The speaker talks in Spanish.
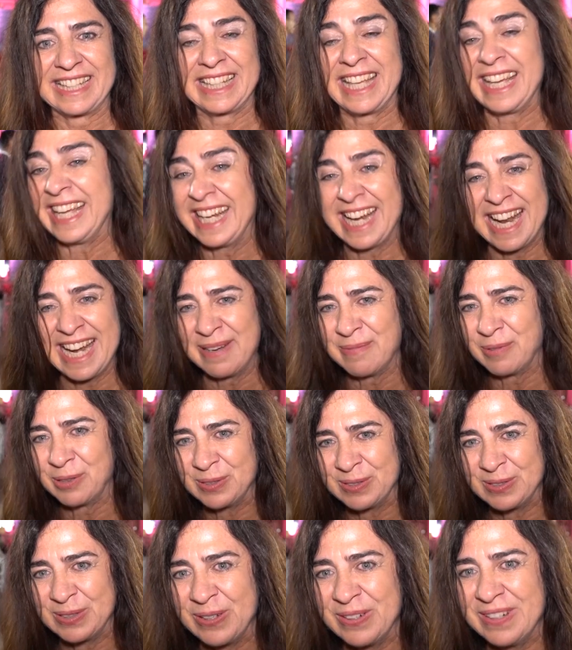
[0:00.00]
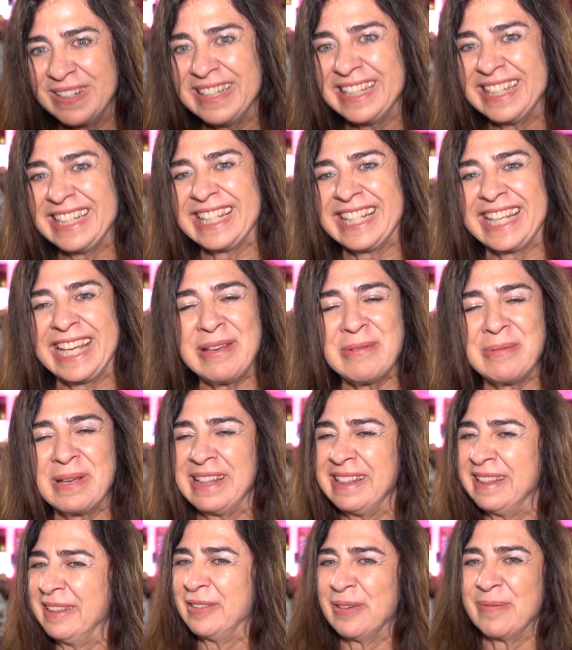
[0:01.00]
Qué gran emoción, qué
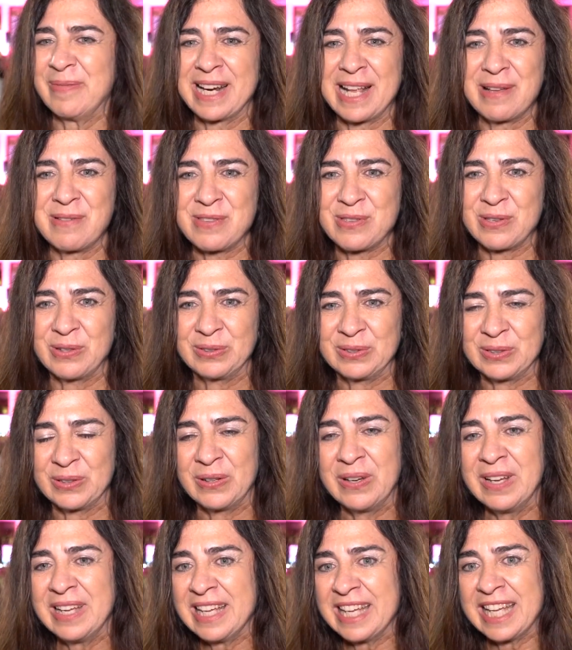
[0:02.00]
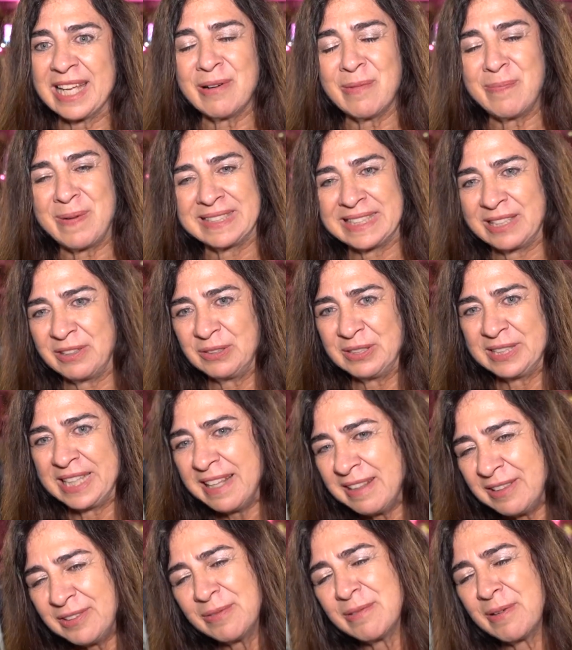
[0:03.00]
evento maravilloso. Hemos pasado
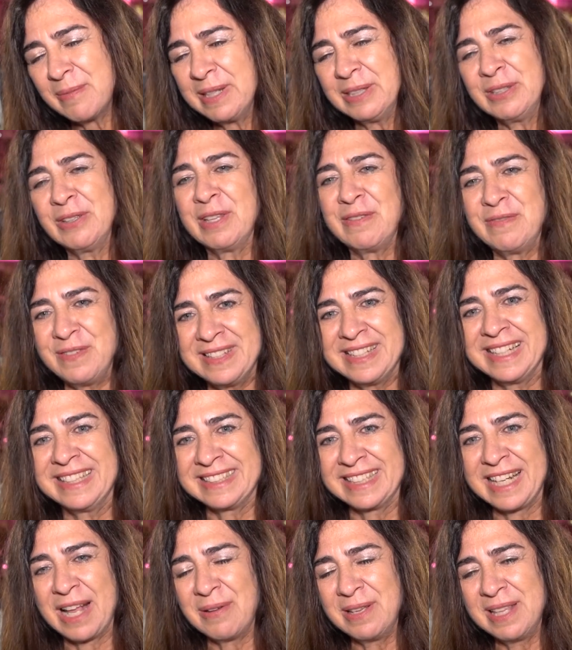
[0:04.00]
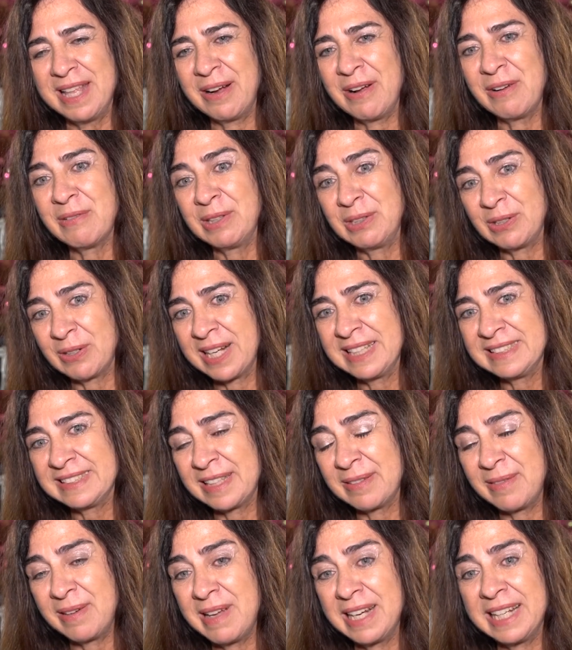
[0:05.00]
tantos momentos difíciles en la vida con nuestro cáncer
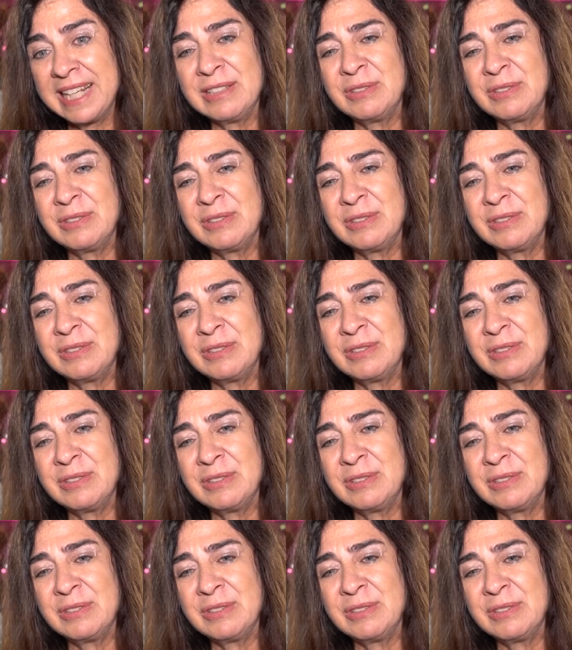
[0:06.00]
de mama que